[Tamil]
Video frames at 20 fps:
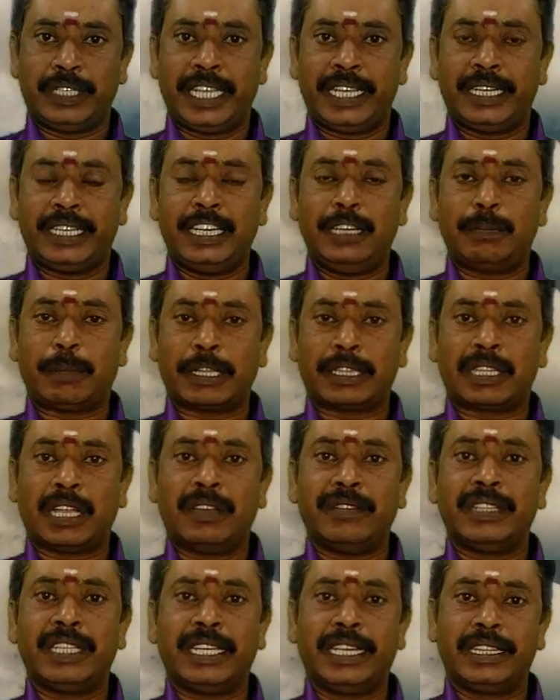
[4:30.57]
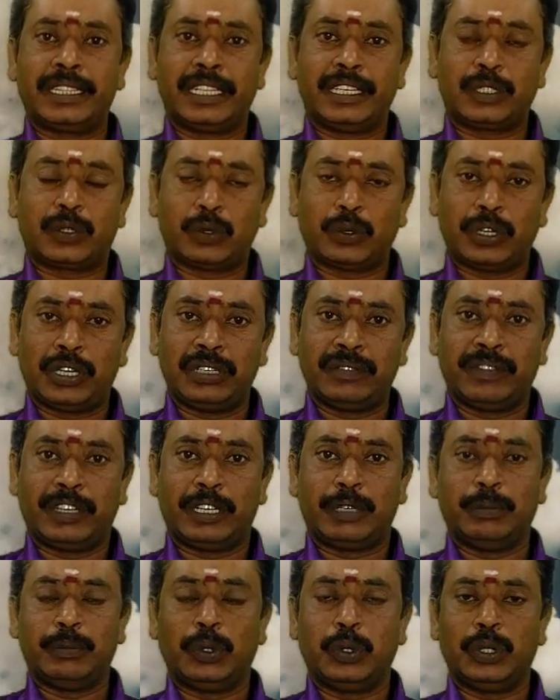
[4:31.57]
ஏனெனில் பத்தாவது இடத்தில் சுக்கரன்
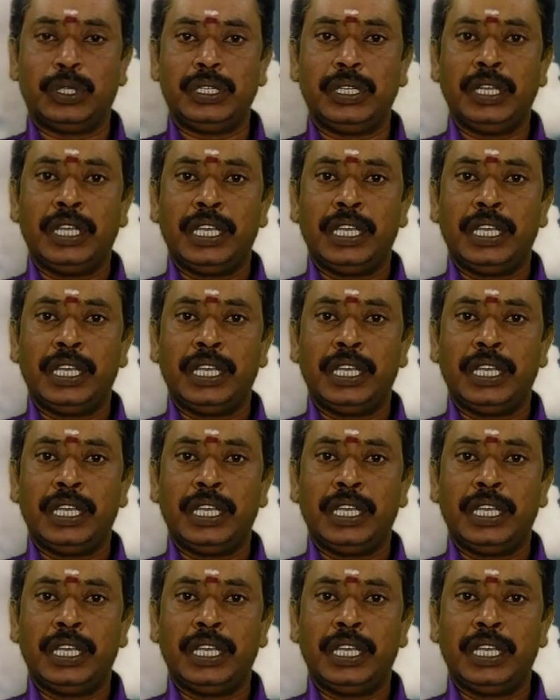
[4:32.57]
வரும்போது